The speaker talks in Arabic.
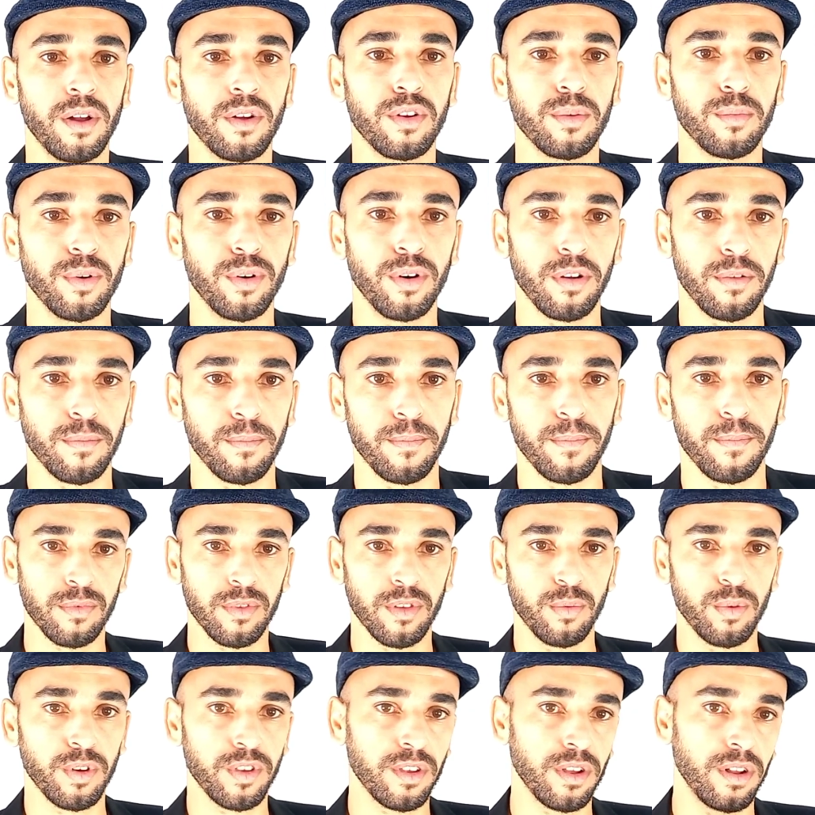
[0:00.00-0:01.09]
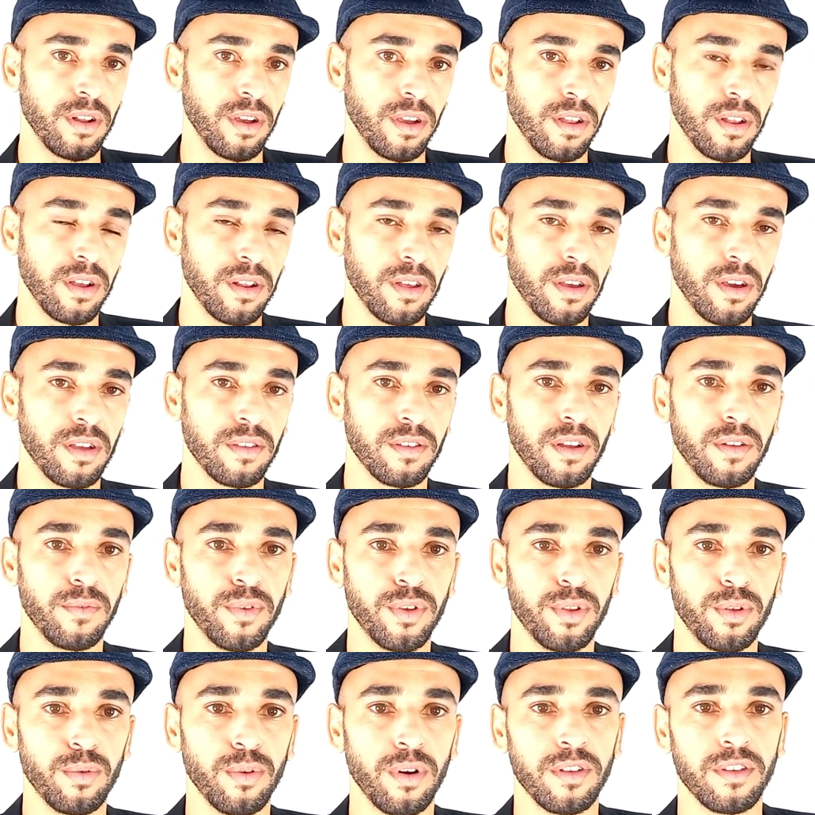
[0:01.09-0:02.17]
الجمهور وصلنا إلى نهاية
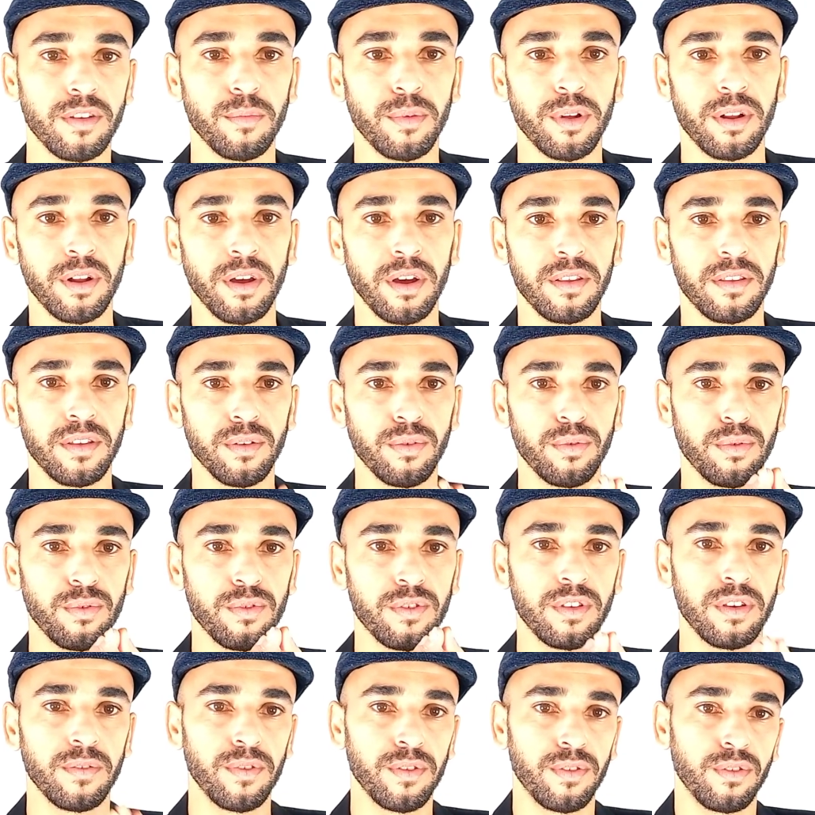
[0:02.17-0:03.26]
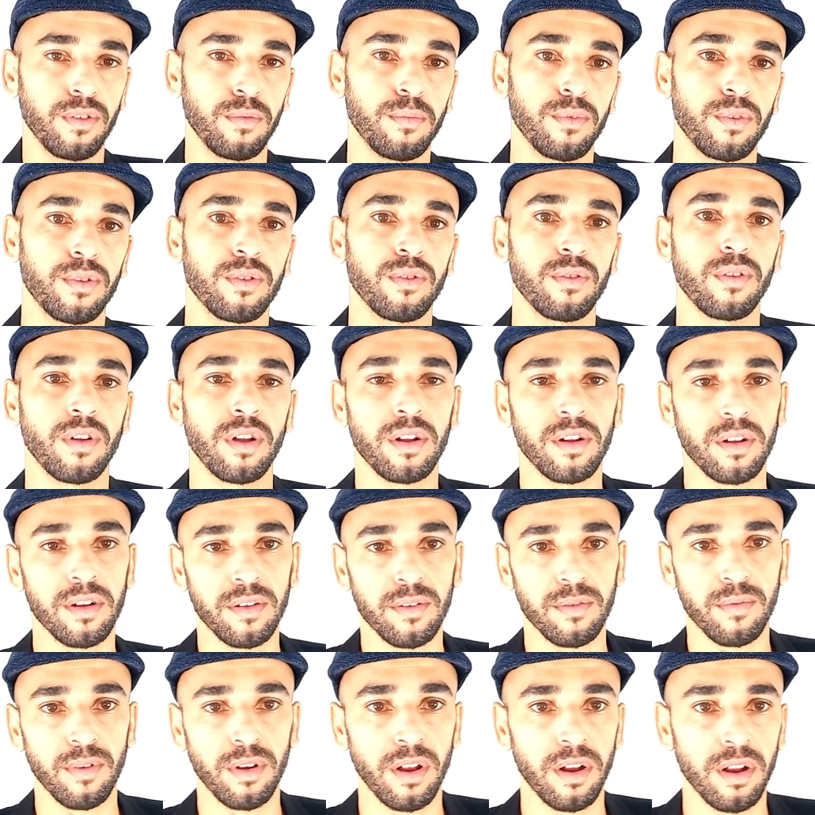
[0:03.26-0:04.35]
الفيديو أتمنى أن تكونوا استفدتم شكرا
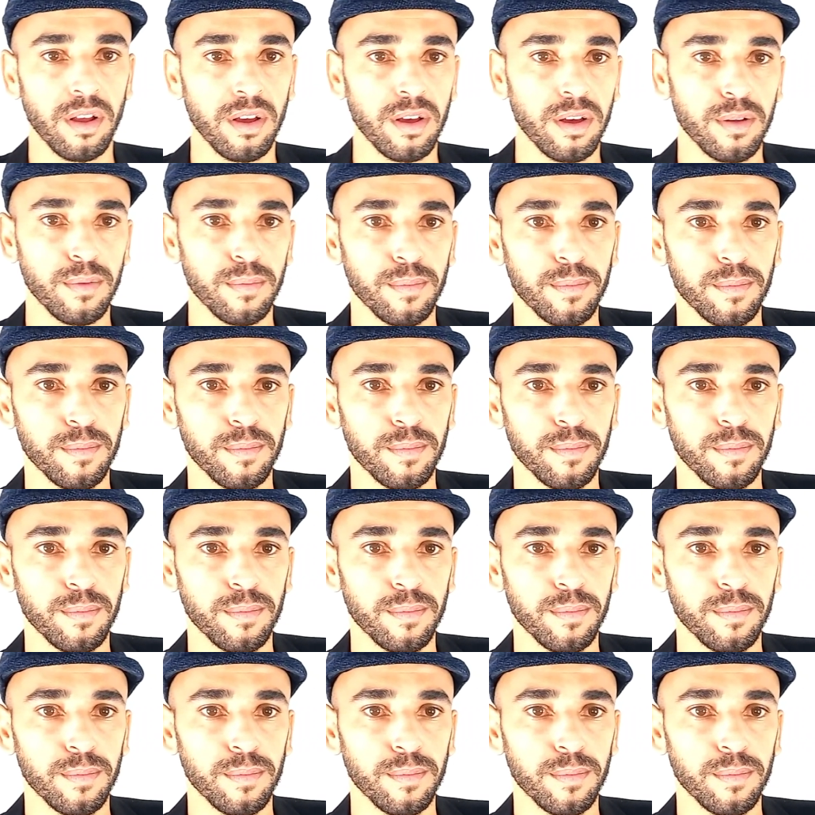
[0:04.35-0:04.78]
وإلى اللقاء